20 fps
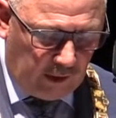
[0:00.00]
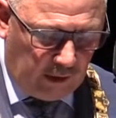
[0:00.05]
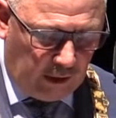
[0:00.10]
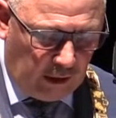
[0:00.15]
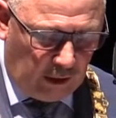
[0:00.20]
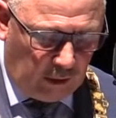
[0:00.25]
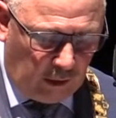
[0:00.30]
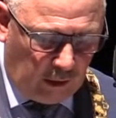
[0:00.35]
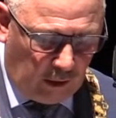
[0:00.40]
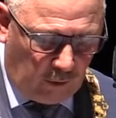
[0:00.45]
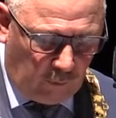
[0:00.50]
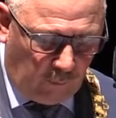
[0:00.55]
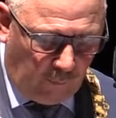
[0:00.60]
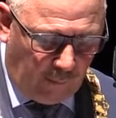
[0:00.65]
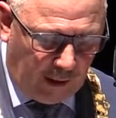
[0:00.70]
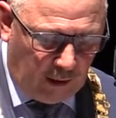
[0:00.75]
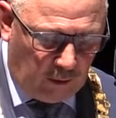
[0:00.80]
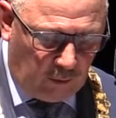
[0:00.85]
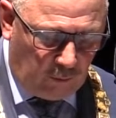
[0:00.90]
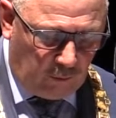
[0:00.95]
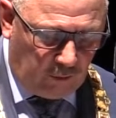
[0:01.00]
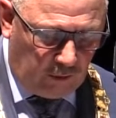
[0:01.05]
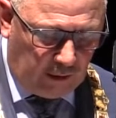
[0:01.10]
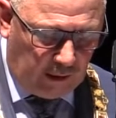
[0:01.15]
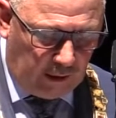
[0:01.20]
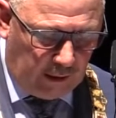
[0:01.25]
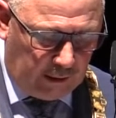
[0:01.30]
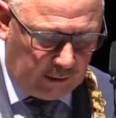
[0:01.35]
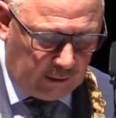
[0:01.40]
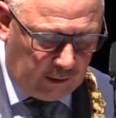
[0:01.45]
Vorsitzender des
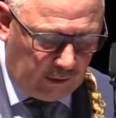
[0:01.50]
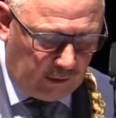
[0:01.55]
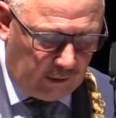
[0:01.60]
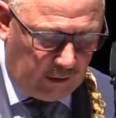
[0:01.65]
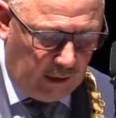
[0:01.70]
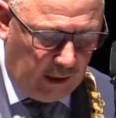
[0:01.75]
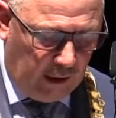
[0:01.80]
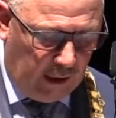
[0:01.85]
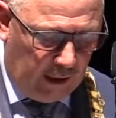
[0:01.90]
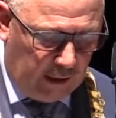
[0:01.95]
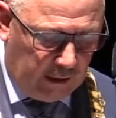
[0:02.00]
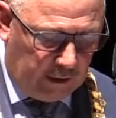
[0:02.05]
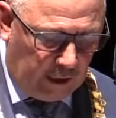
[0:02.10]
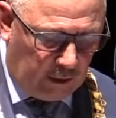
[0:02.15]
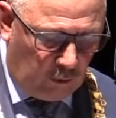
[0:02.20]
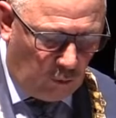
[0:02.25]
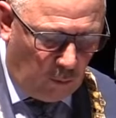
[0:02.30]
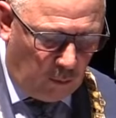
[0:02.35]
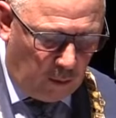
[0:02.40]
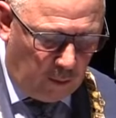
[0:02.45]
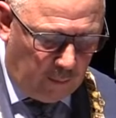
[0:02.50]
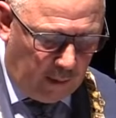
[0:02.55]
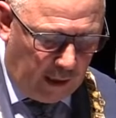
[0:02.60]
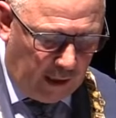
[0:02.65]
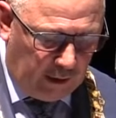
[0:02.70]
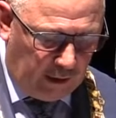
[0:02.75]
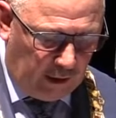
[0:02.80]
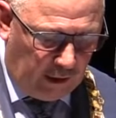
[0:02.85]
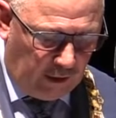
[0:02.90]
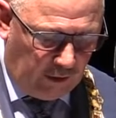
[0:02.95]
Verwaltungsrates der
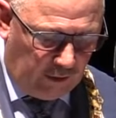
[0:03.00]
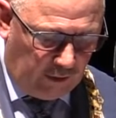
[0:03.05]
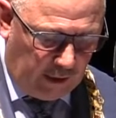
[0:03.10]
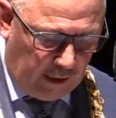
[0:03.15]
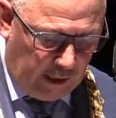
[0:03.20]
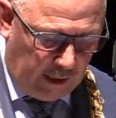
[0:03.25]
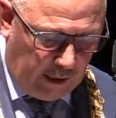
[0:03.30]
Domgemeinde